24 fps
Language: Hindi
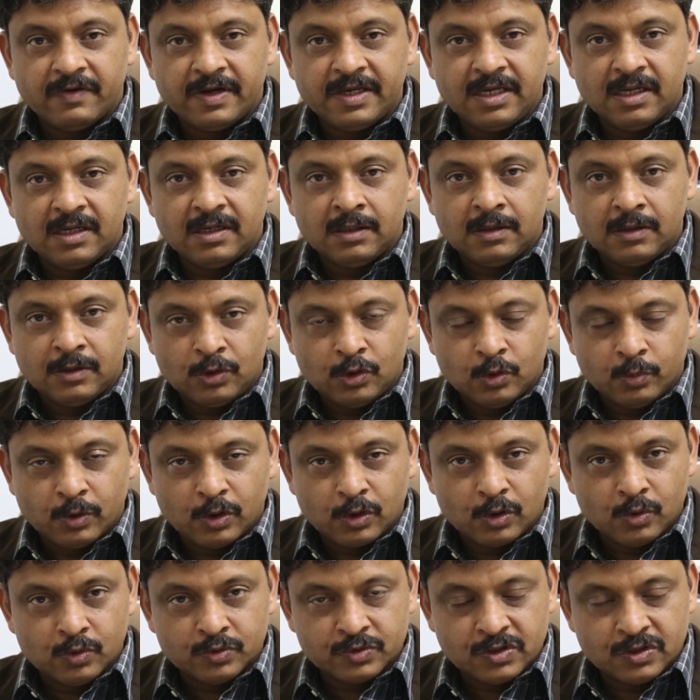दवाइयाँ
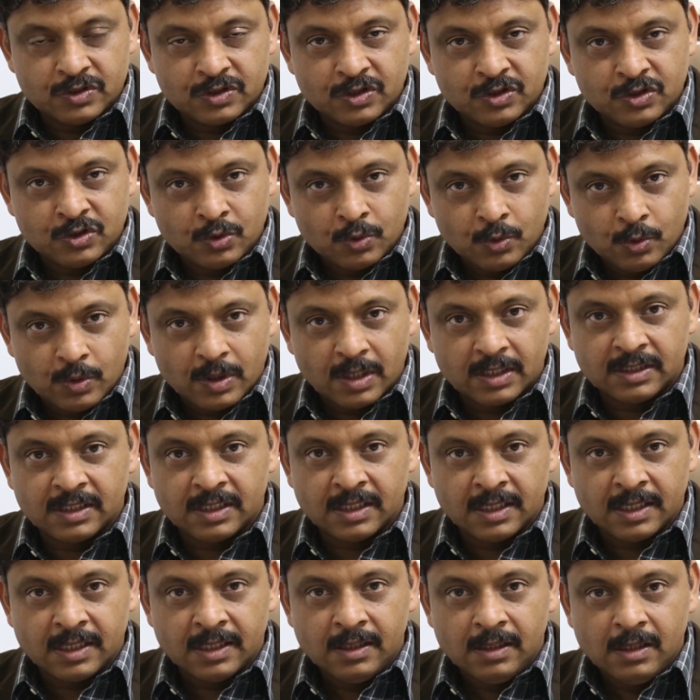ट्यूबरक्लोसिस की शुरू करते
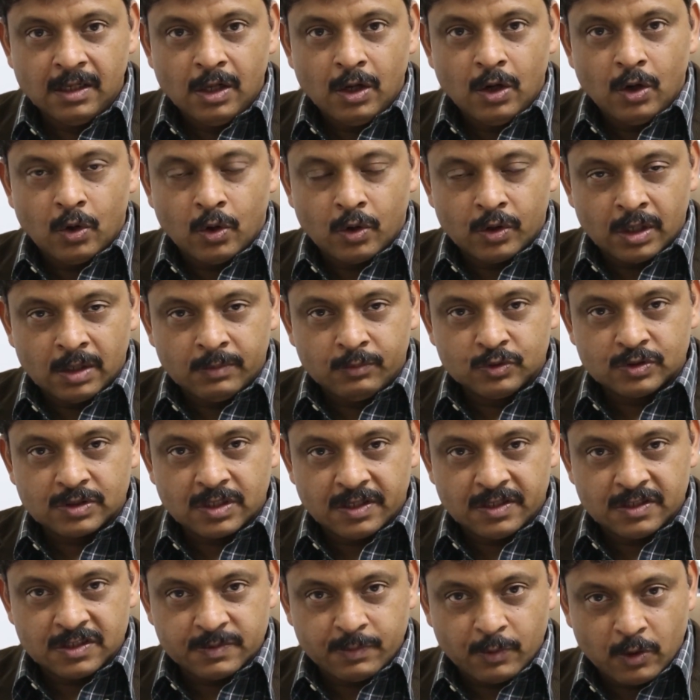हैं और हम
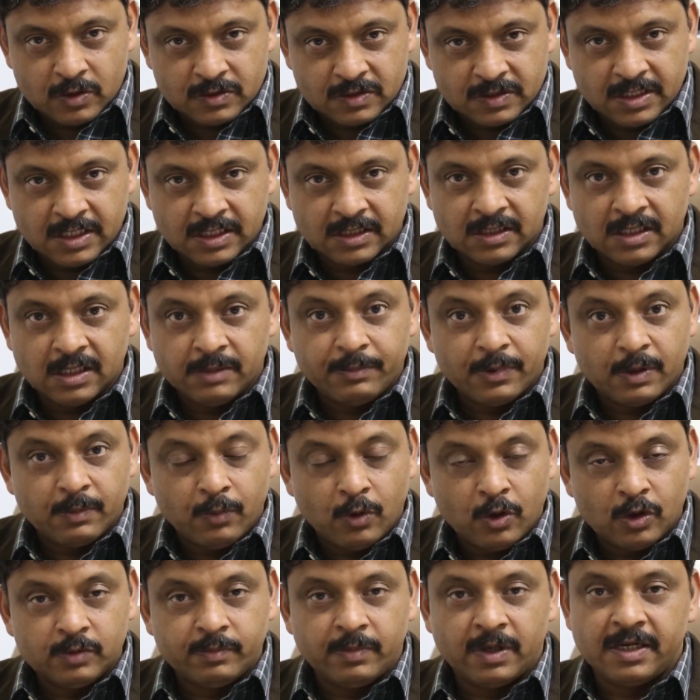उसका रिस्पांस देखते हैं पर
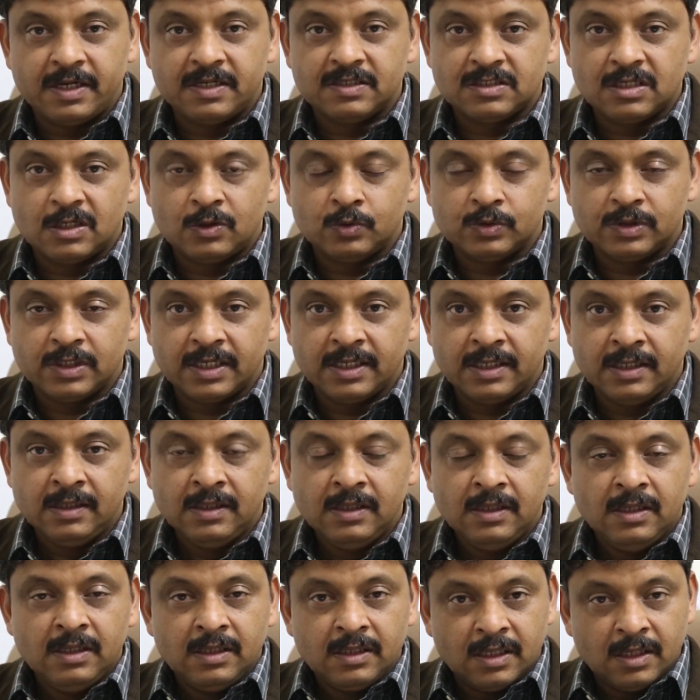बहुत बार ऐसा होता है
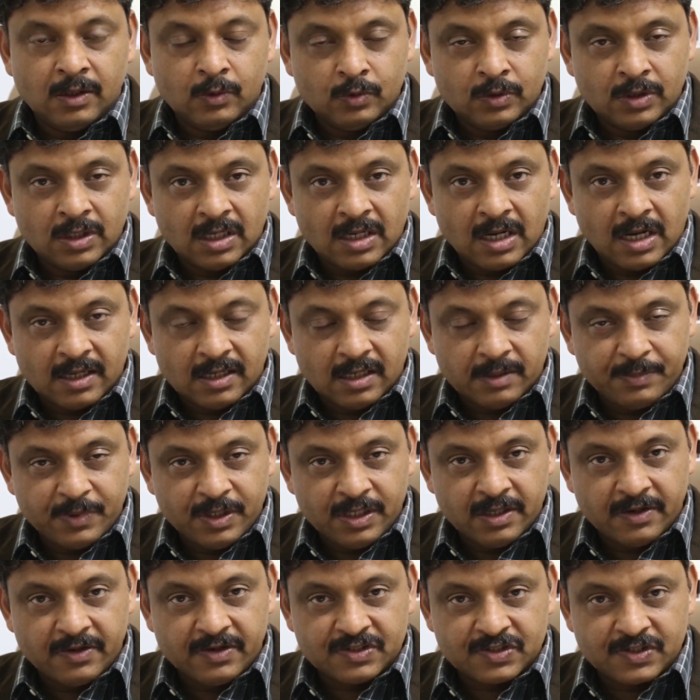कि उनका खाना
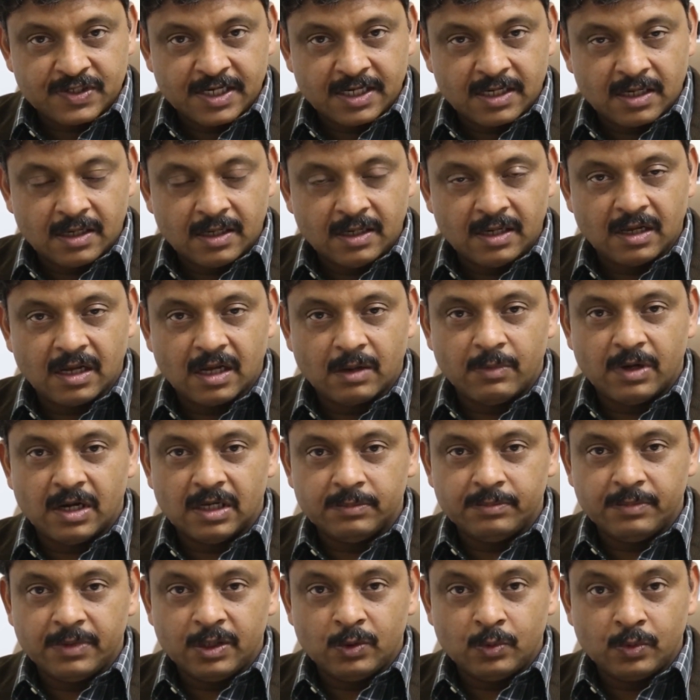पीना रिस्ट्रिक्ट करने के
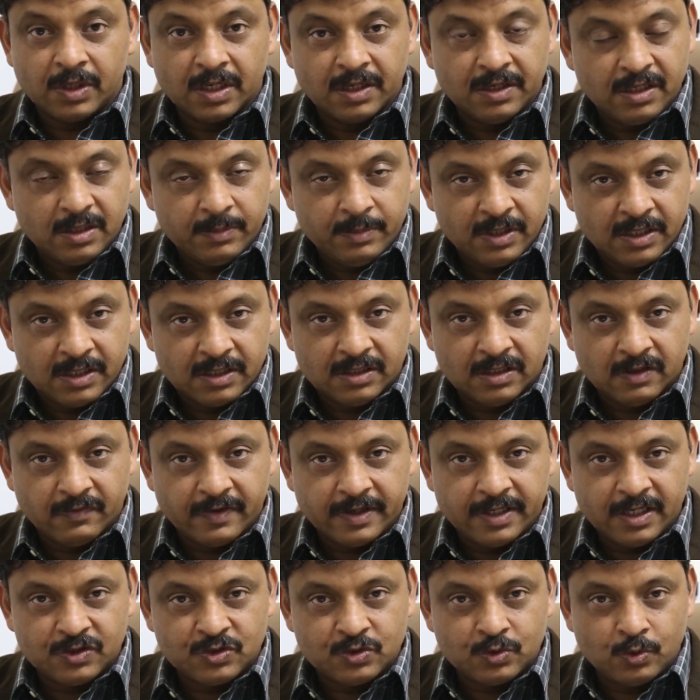बाद में उनकी टीबी की
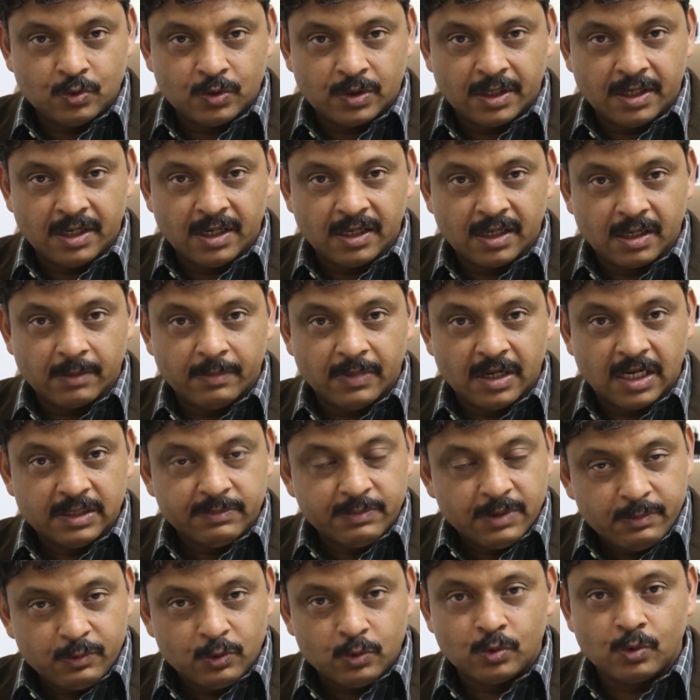दवाइयाँ शुरू करने के बाद
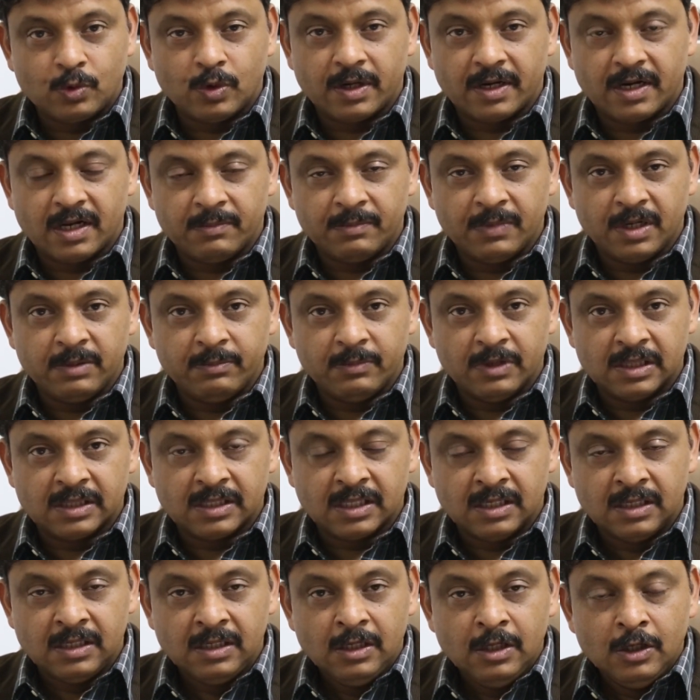में भी उनको आराम नहीं
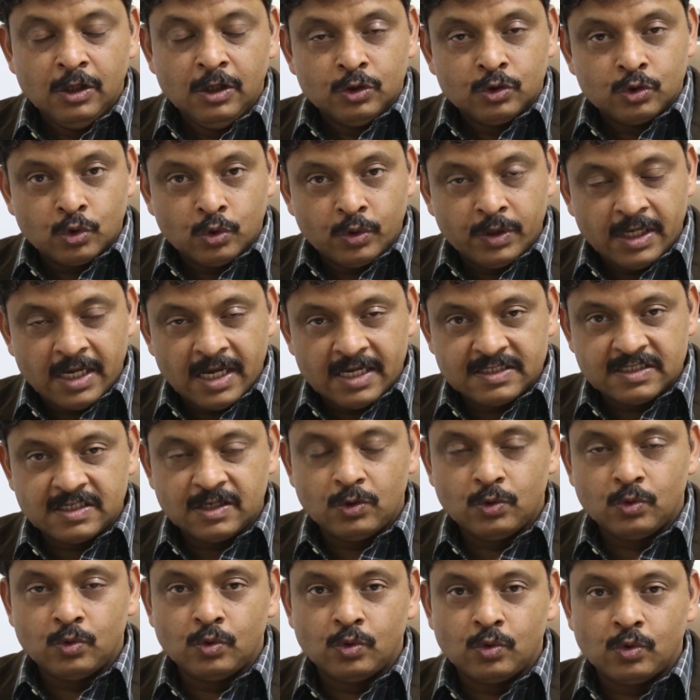मिलता तो ऐसे
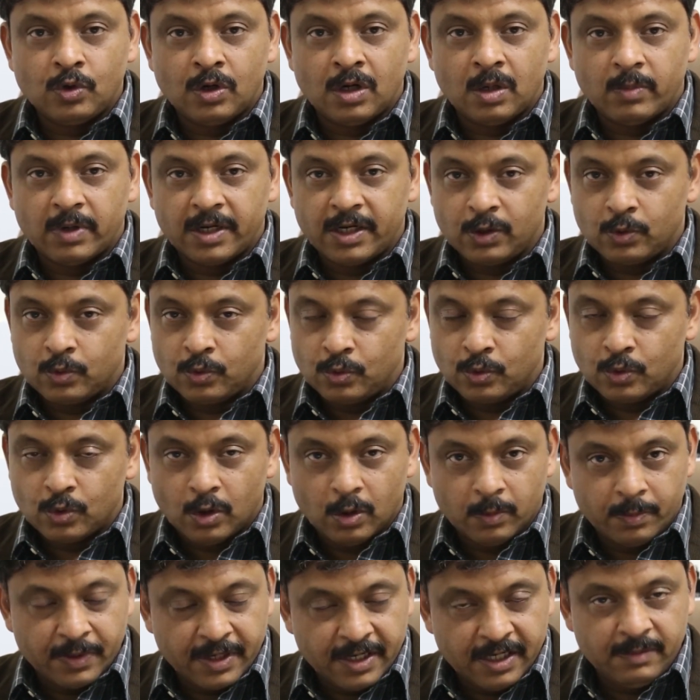लोगों को हमारे को
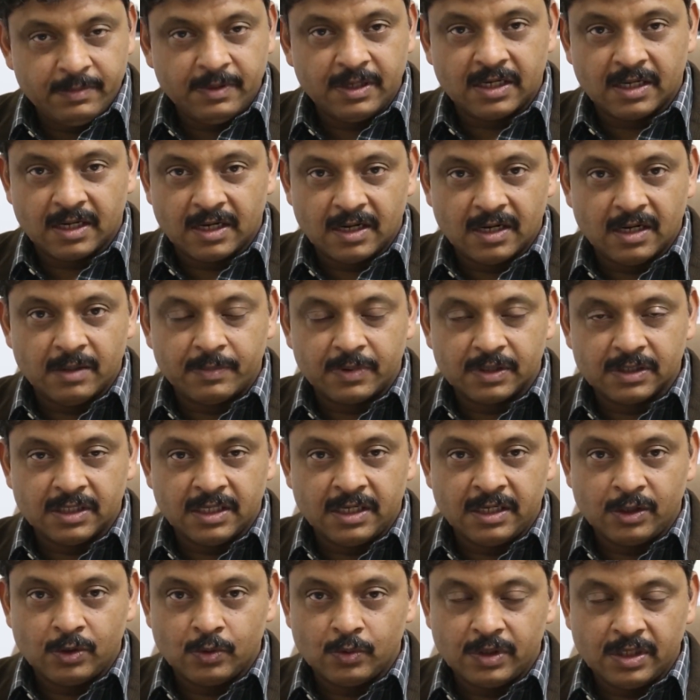उनको ऑपरेट भी कराना
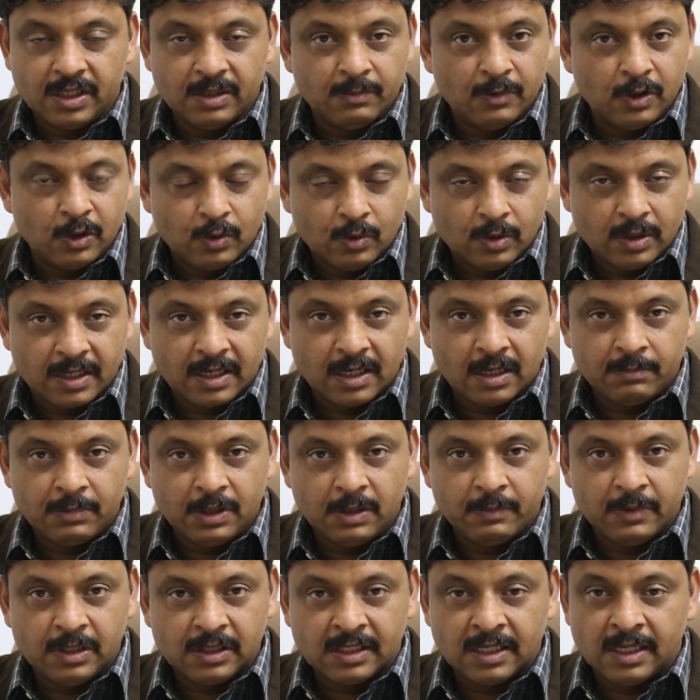पड़ता है क्योंकि ये बिल्कुल आराम
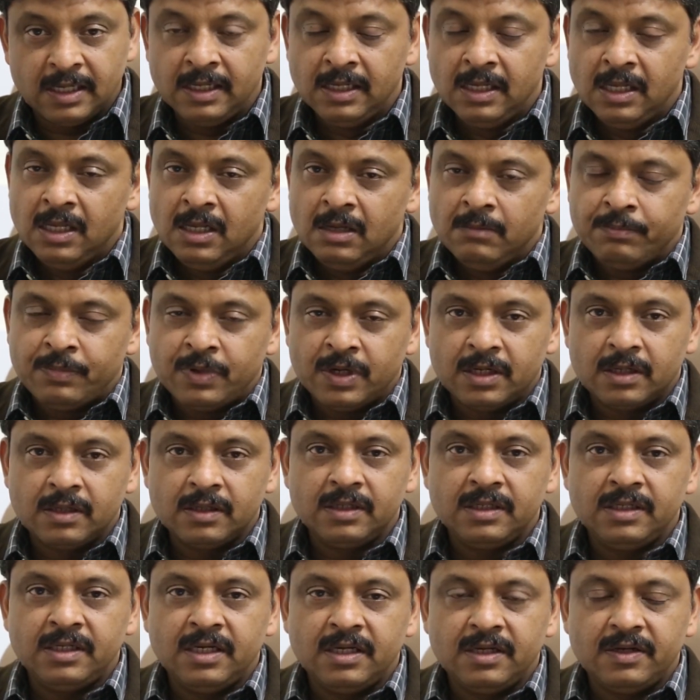नहीं मिलता है पर
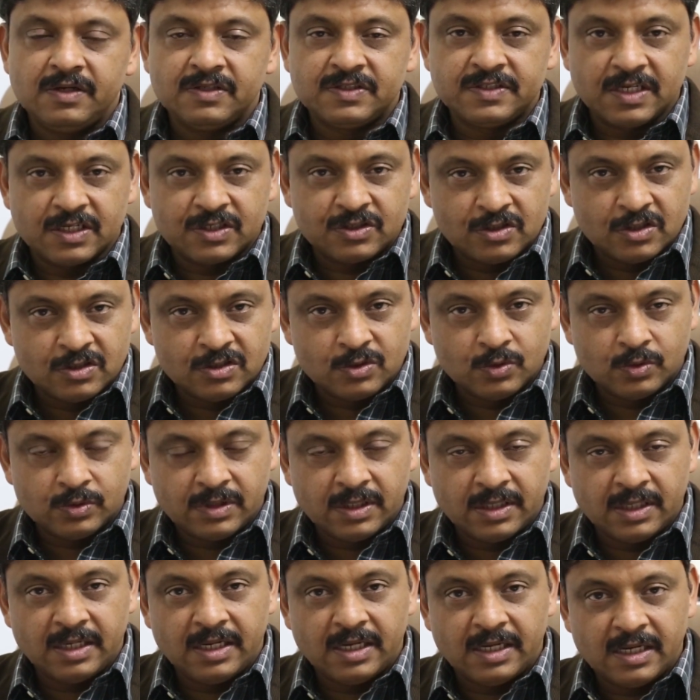ये रिसेक्शन
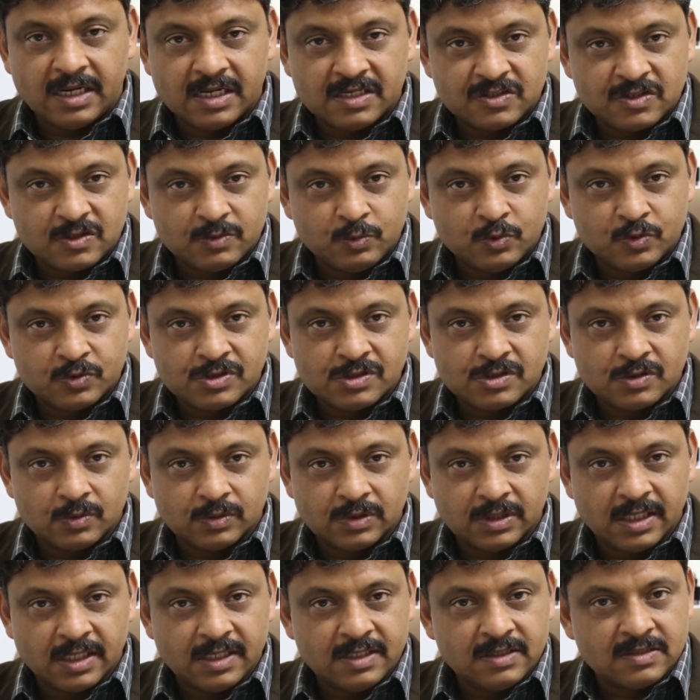होते हैं एनेस्टमोसिस
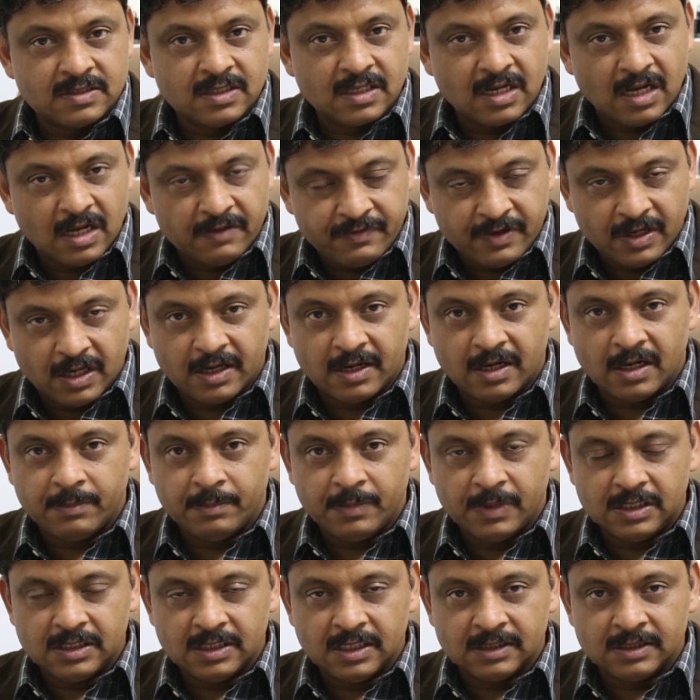होता है इससे काफ़ी आराम
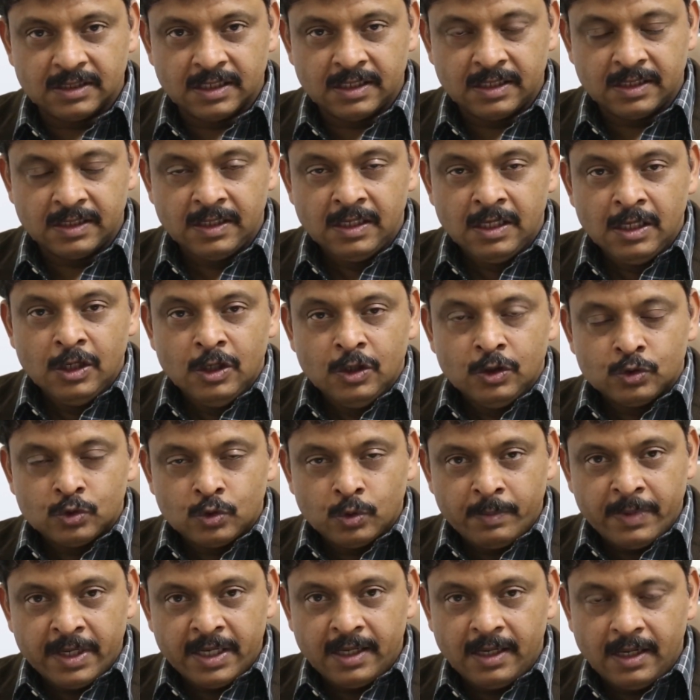मिल जाता है तो
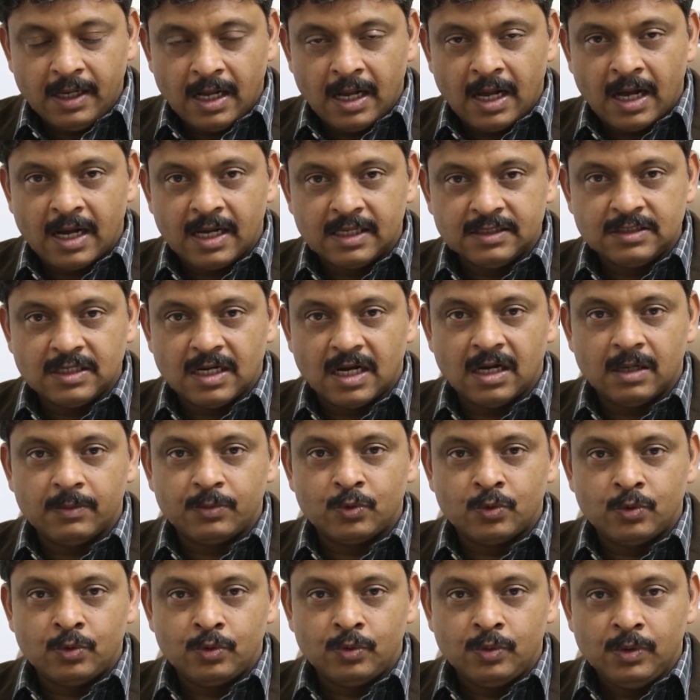मैं आज
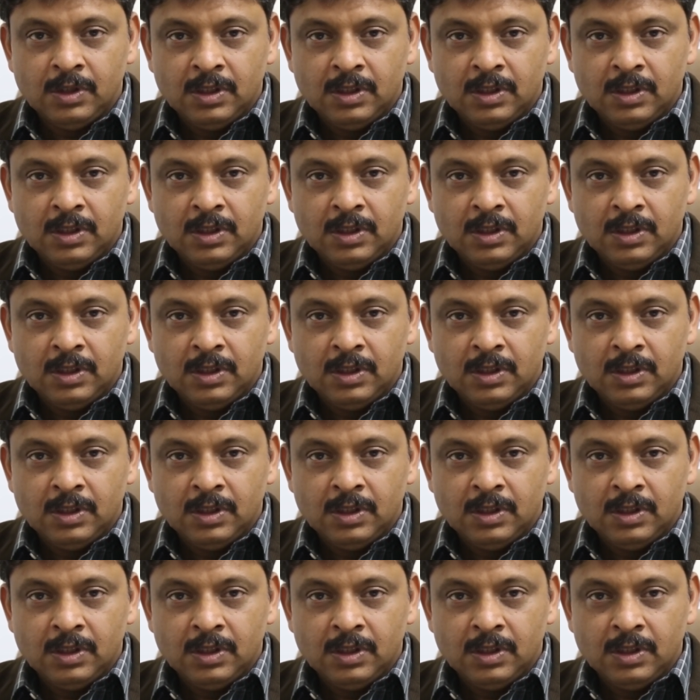आपको